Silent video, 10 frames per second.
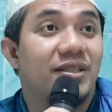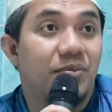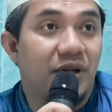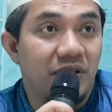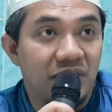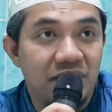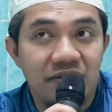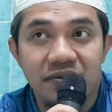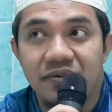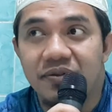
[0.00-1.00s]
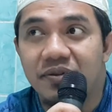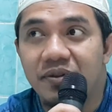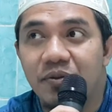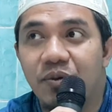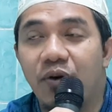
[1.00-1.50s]
sama Allah
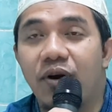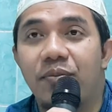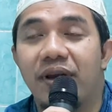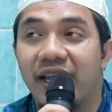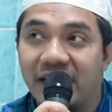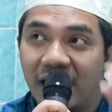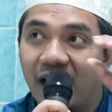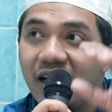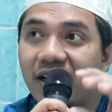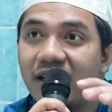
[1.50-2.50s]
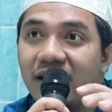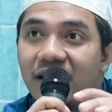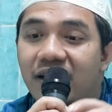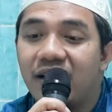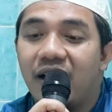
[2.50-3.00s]
bahwa mereka
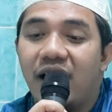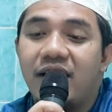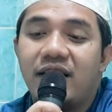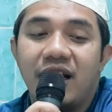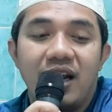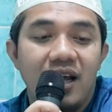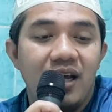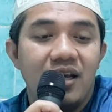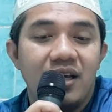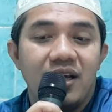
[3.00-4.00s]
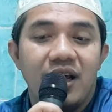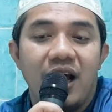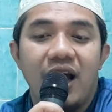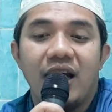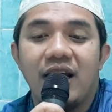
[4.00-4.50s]
adalah
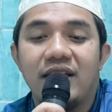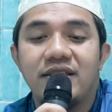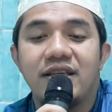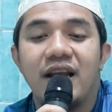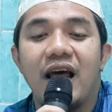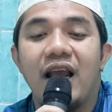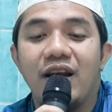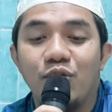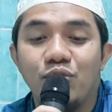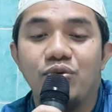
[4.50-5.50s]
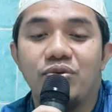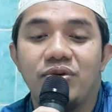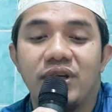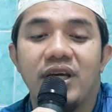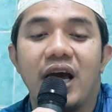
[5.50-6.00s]
akan selalu
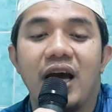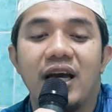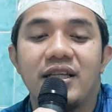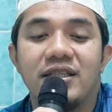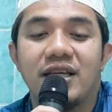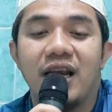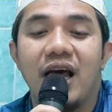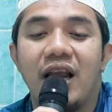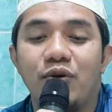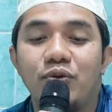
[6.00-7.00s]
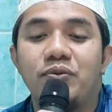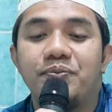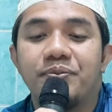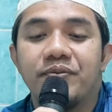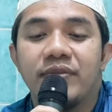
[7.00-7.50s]
ya, akan selalu
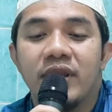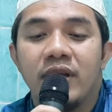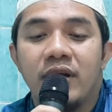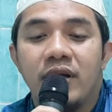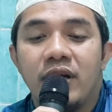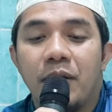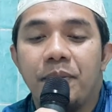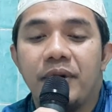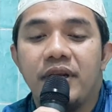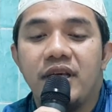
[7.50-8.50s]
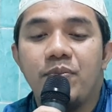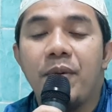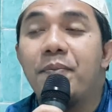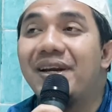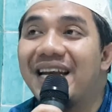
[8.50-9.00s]
Nabi
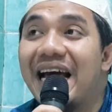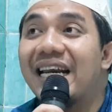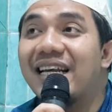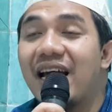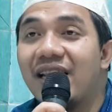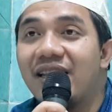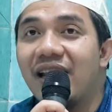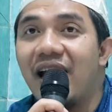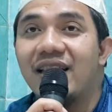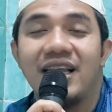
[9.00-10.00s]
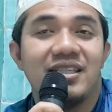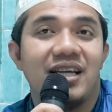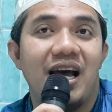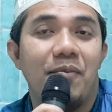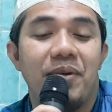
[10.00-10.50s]
membenarkan
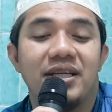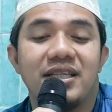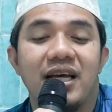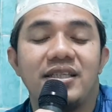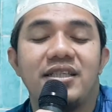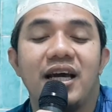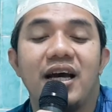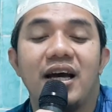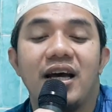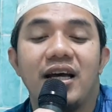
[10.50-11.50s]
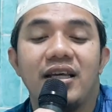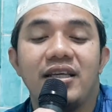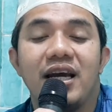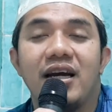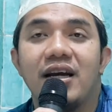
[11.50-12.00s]
atas apa saja
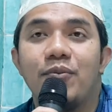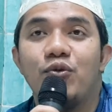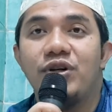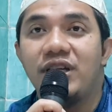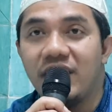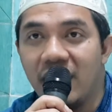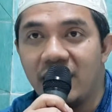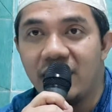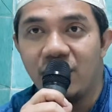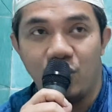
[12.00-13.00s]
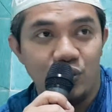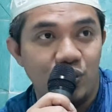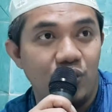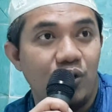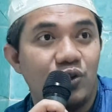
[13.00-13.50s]
yang kemudian
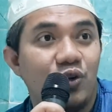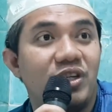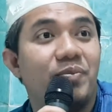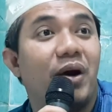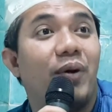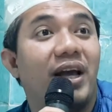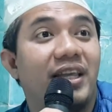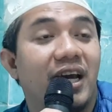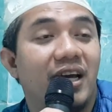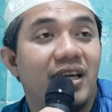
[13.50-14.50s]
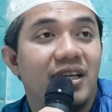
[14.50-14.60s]
rasul-rasul di bawahnya